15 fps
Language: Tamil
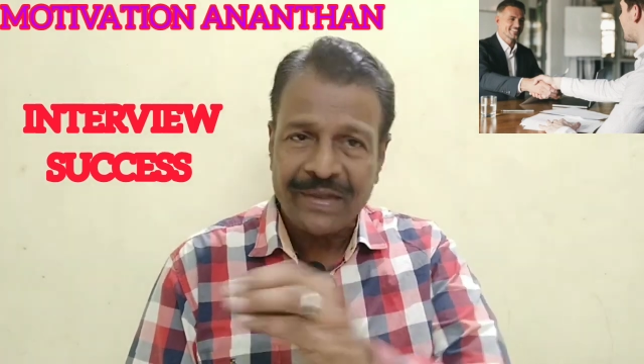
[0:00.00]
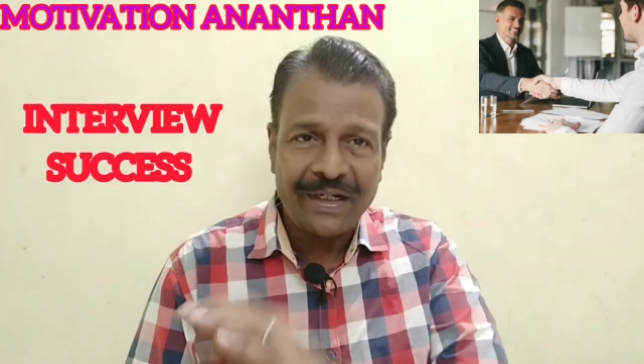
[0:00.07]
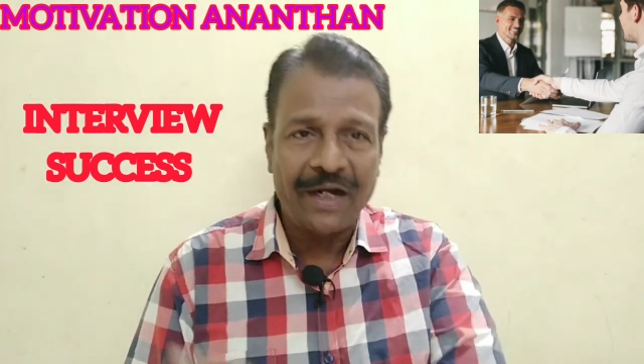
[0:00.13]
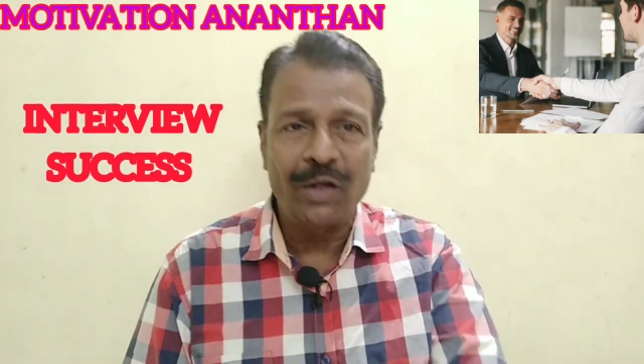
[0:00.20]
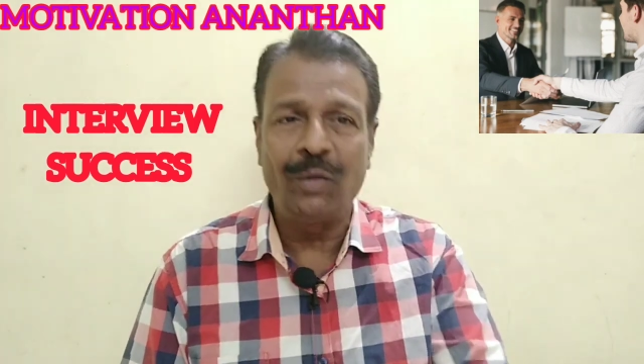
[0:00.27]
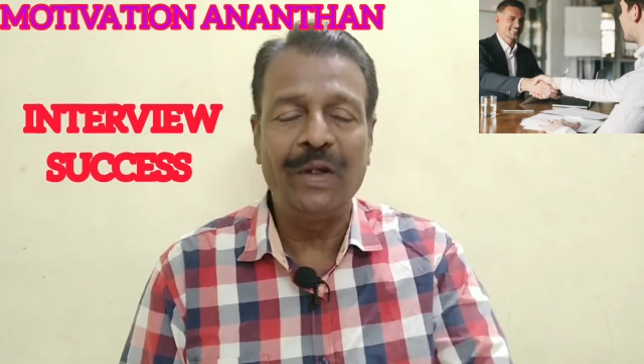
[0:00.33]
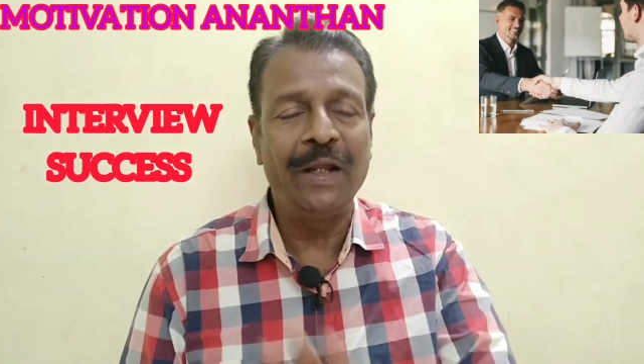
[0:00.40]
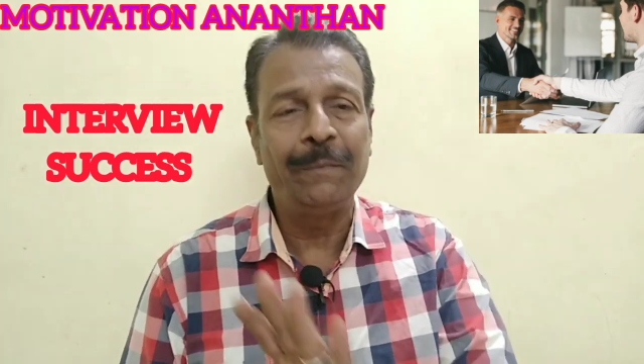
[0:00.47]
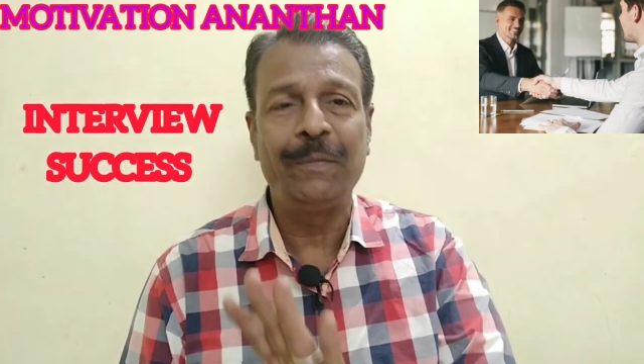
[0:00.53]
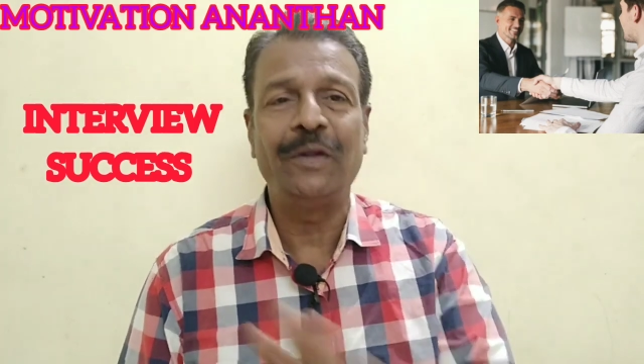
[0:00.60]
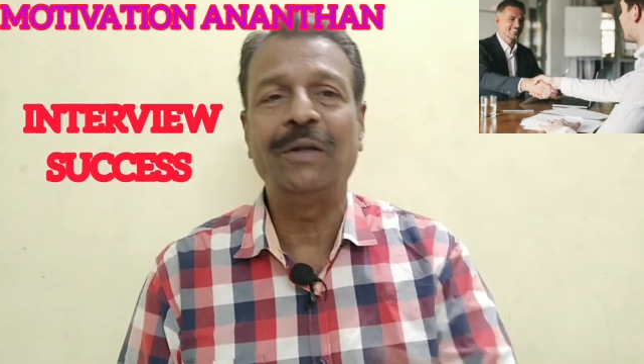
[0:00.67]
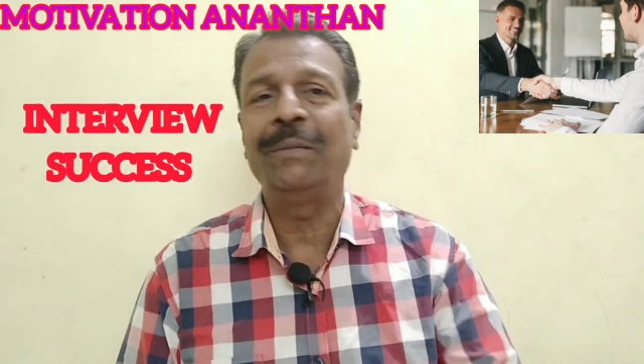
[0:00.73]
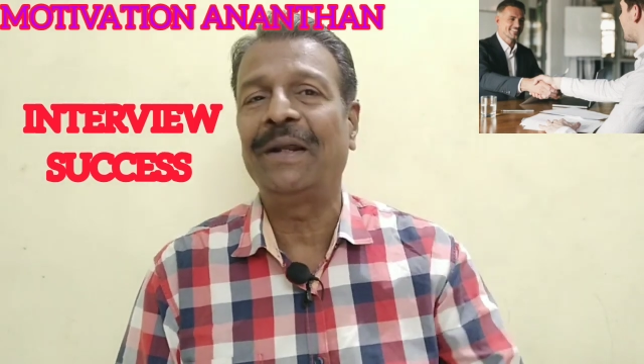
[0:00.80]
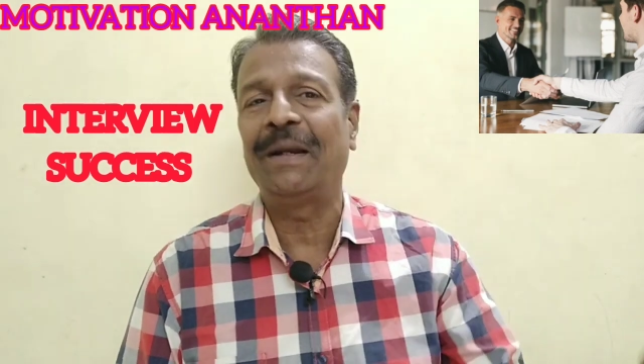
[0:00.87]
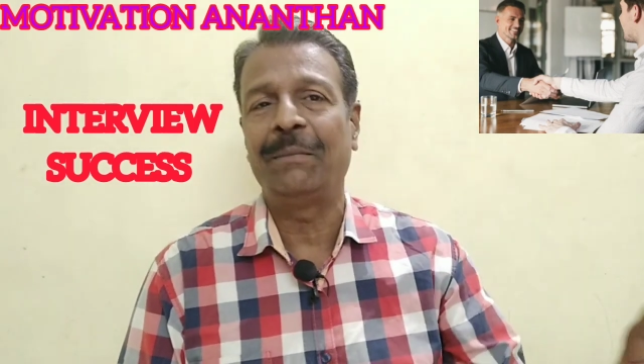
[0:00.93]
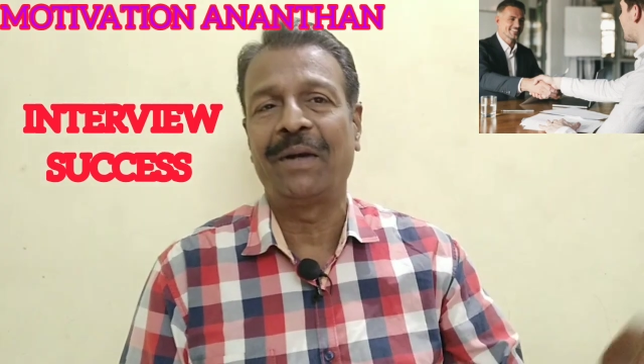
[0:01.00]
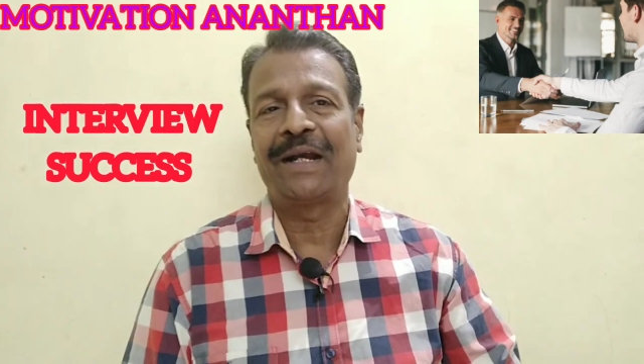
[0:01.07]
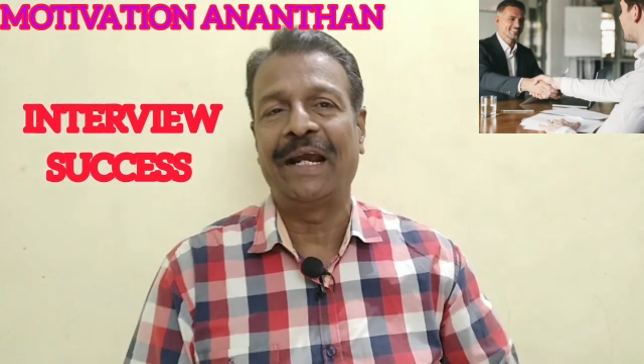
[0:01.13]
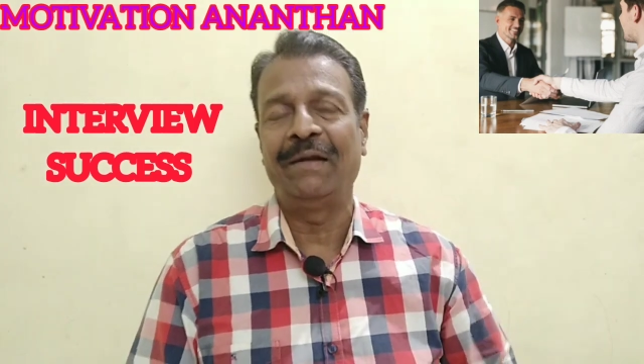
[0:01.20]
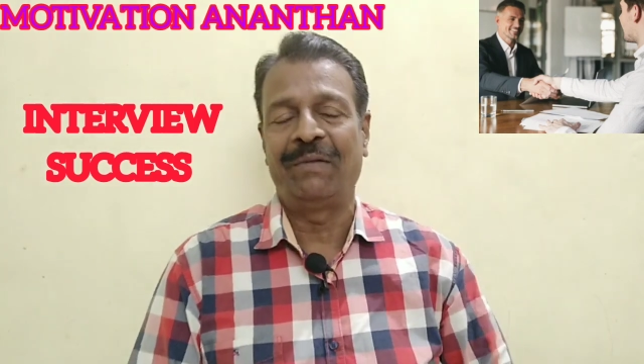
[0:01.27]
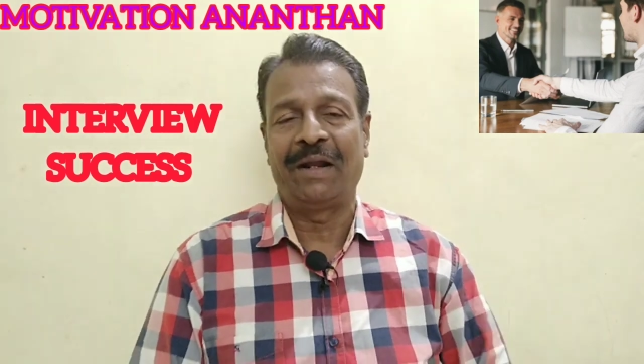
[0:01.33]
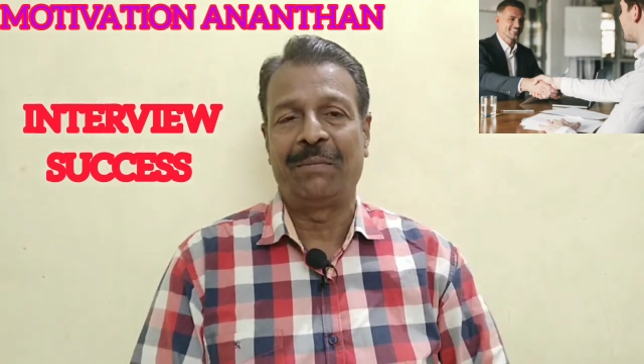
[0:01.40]
கடவுள் எப்போதுமே நம்ம
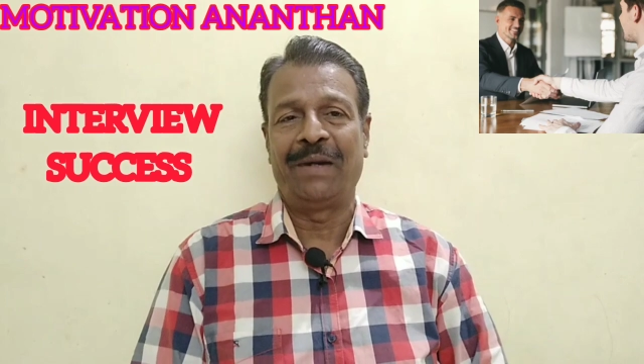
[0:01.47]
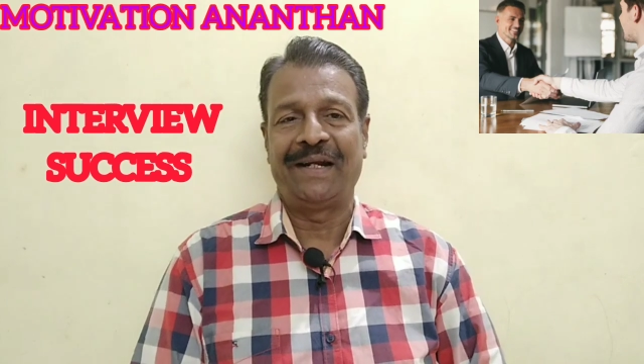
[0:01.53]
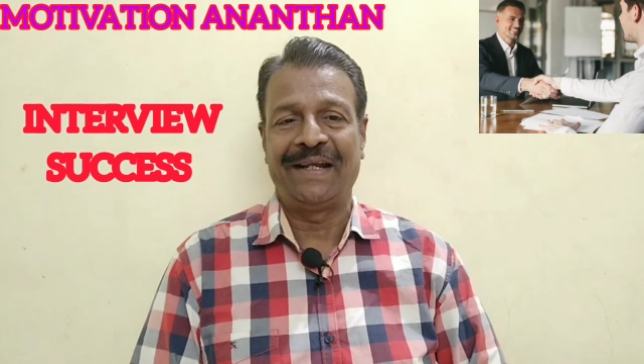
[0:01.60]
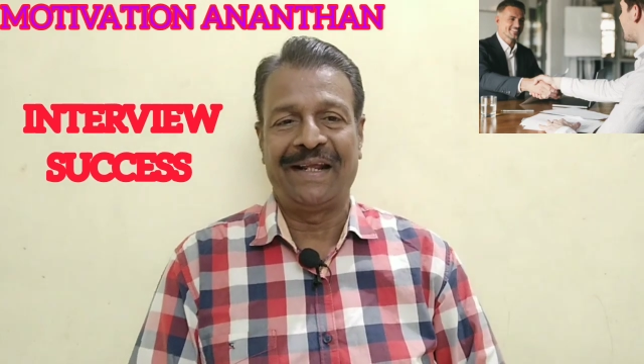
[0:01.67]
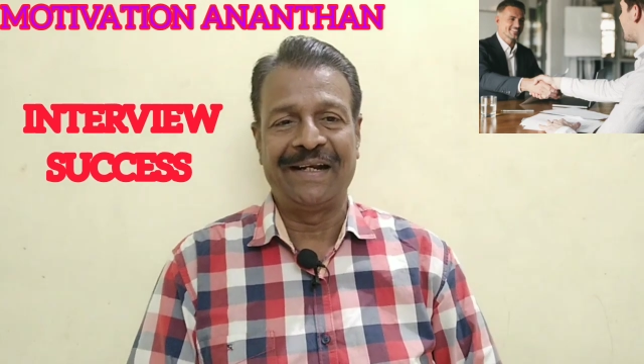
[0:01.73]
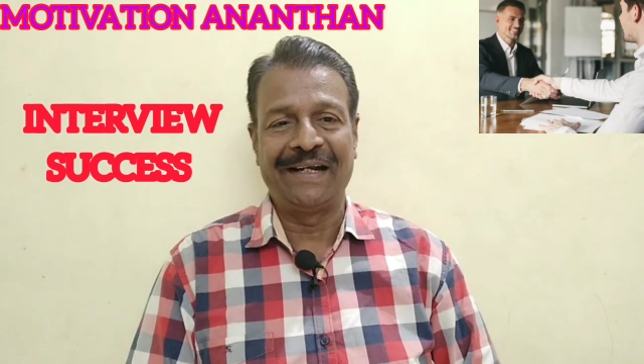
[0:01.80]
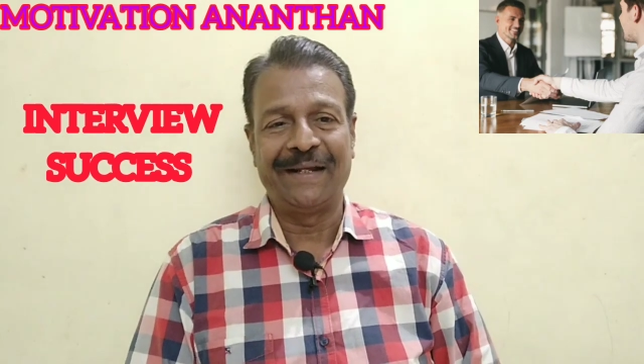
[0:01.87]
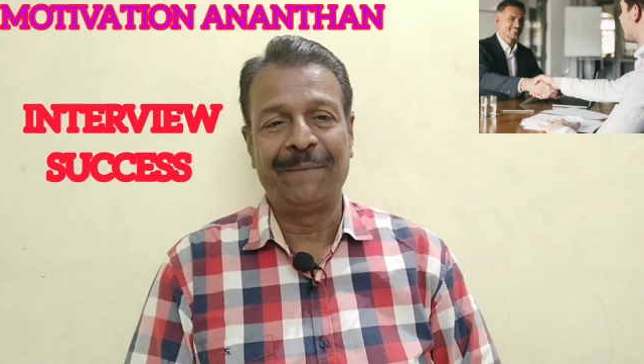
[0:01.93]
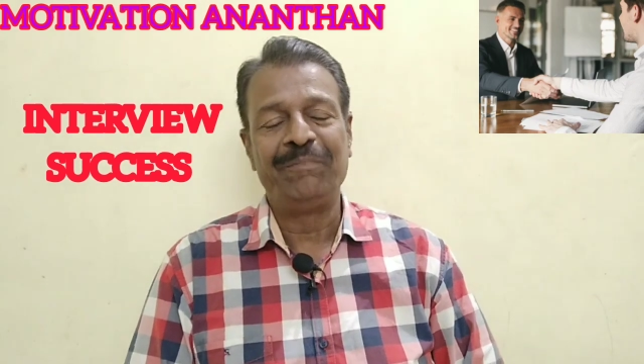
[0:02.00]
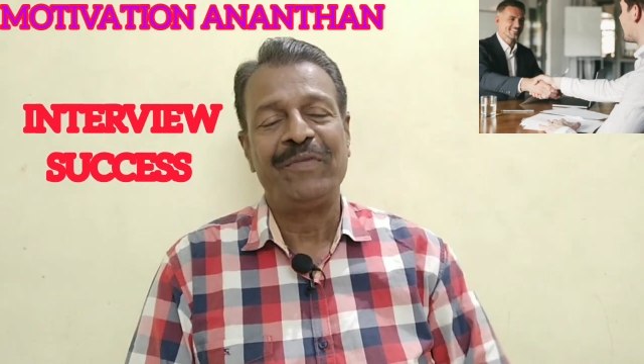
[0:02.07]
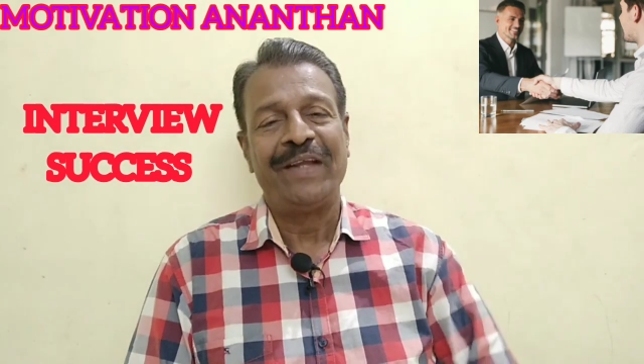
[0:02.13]
கைவிட மாட்டாருங்க